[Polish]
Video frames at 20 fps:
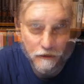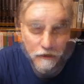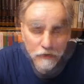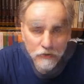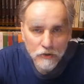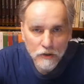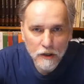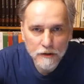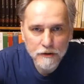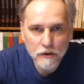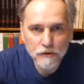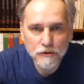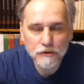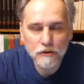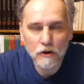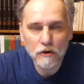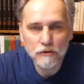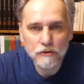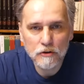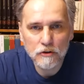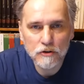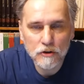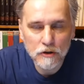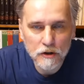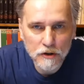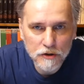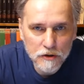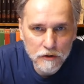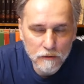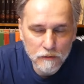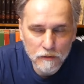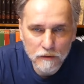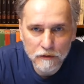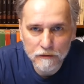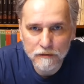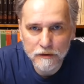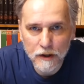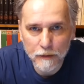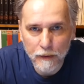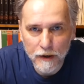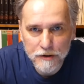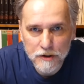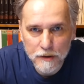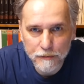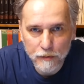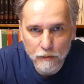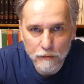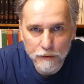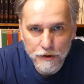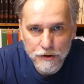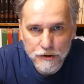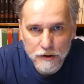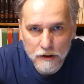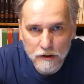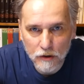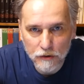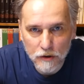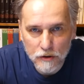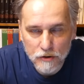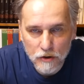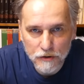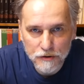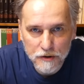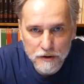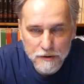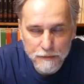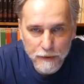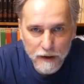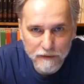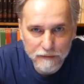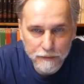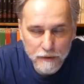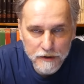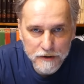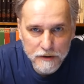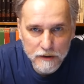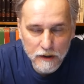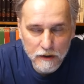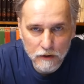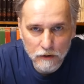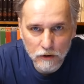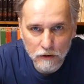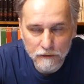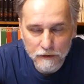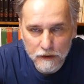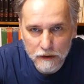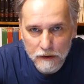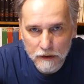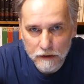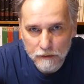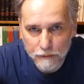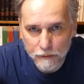Śledząc to, co dzieje się w debacie publicznej dotyczącej spraw międzynarodowych,